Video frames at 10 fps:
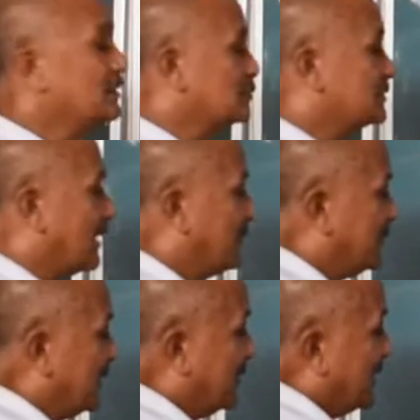तो सेमी
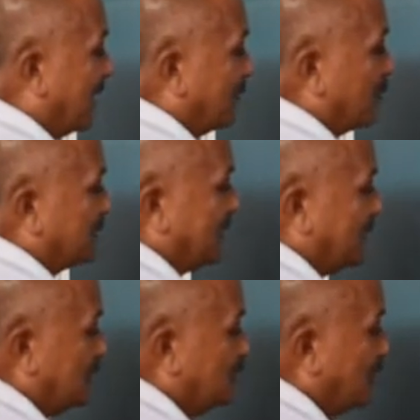ब्रीब का आपको बताया
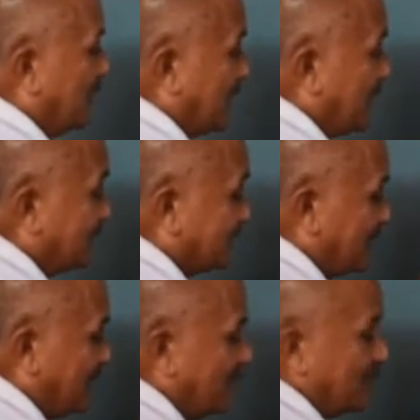कि जो एक
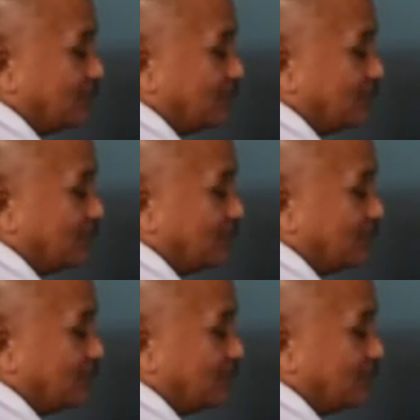सेमी ब्रीब